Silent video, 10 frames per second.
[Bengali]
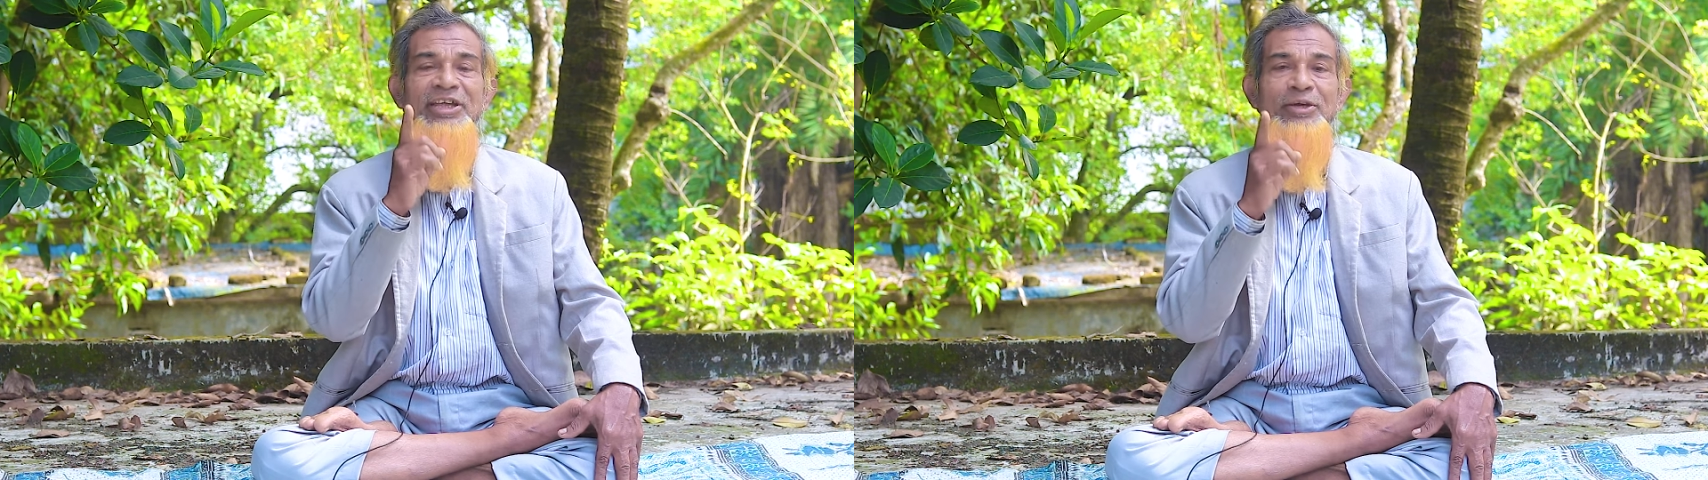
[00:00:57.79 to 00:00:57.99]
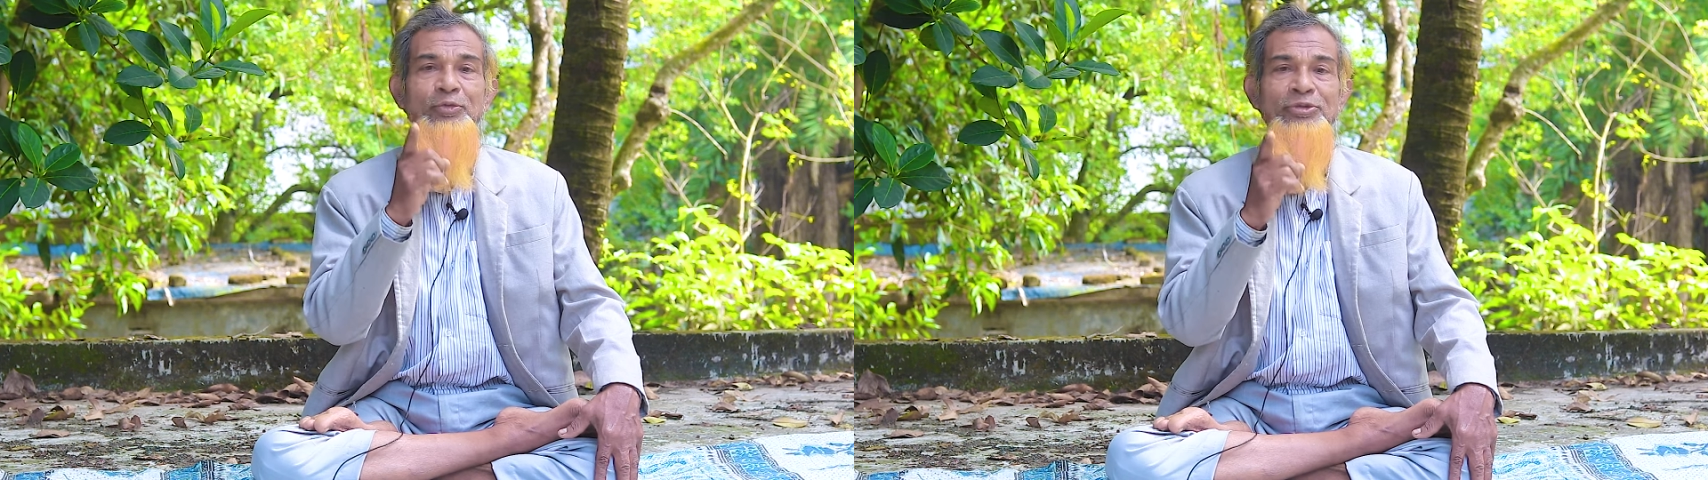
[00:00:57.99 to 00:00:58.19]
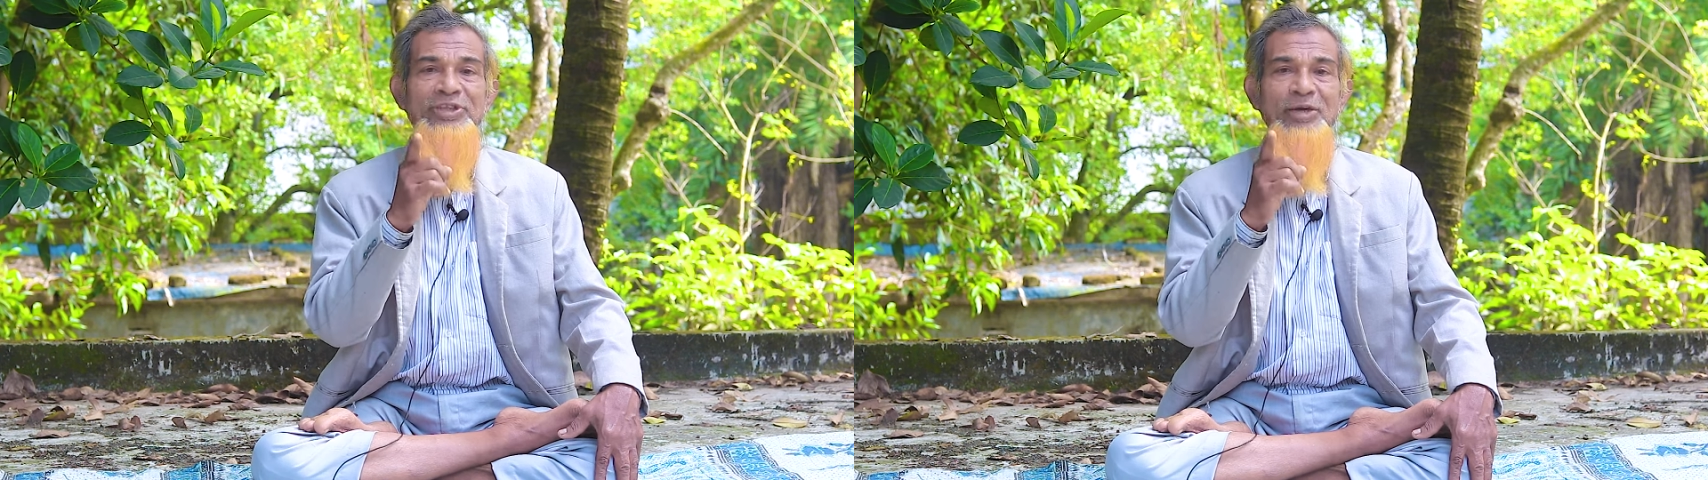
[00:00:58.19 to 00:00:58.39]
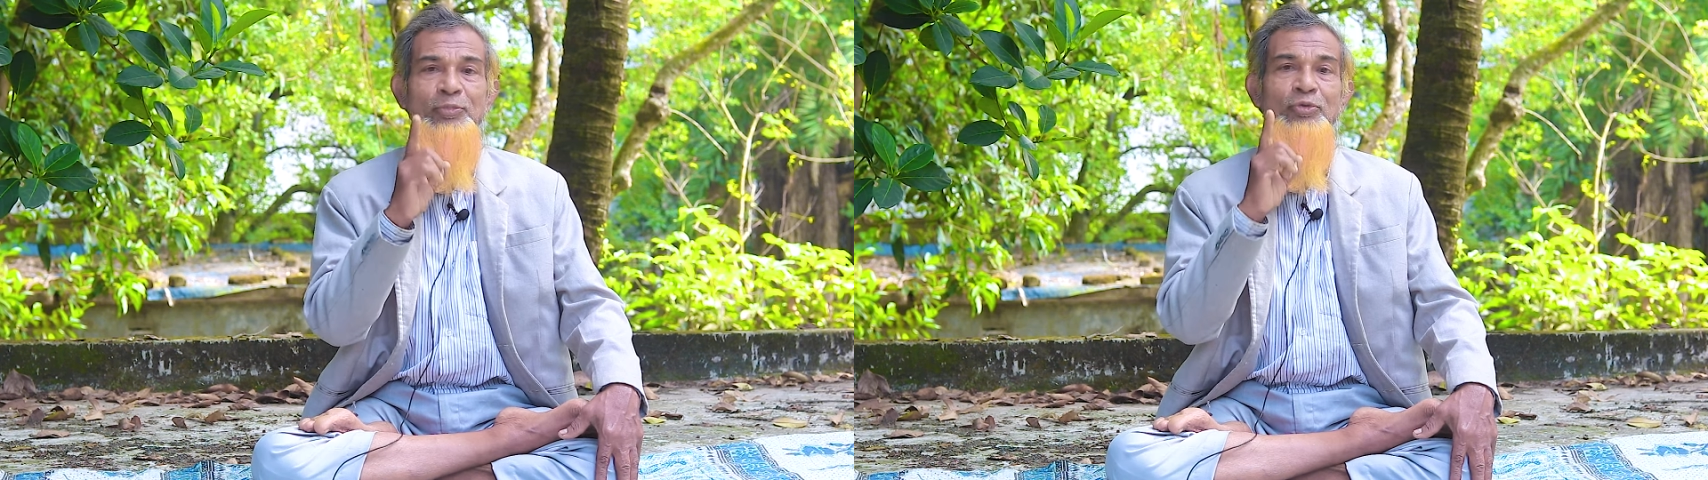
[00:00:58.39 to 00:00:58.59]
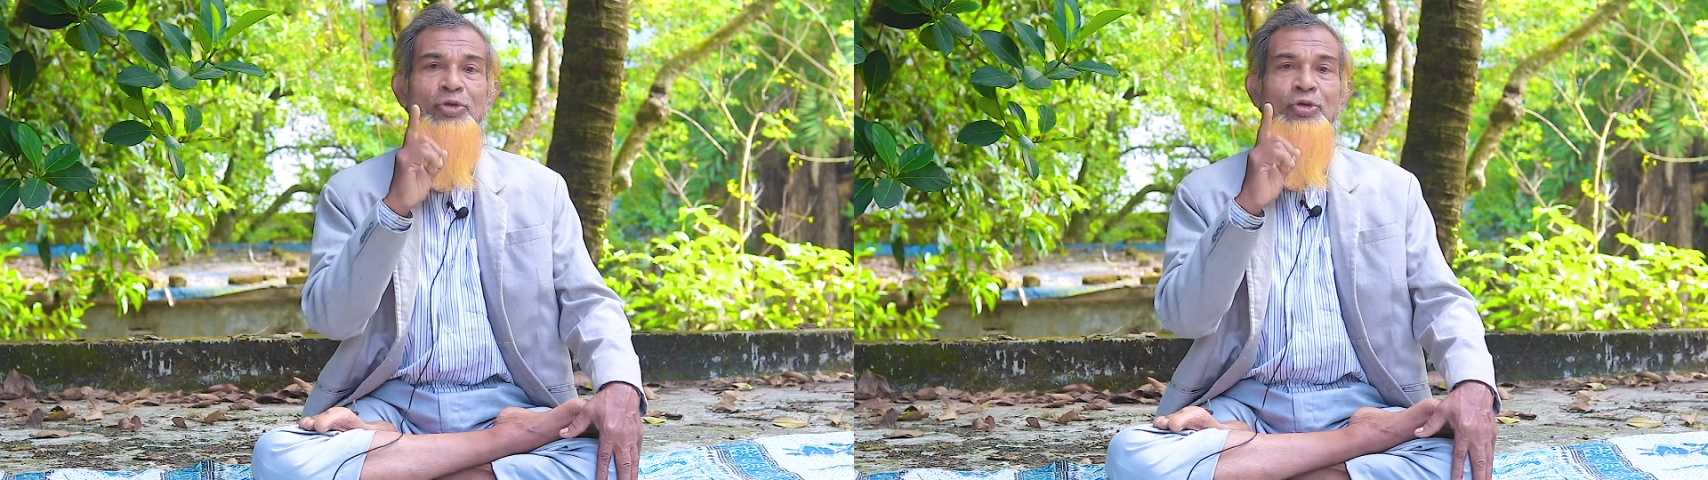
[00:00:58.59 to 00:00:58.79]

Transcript: ত্যাগ করতে থাকবো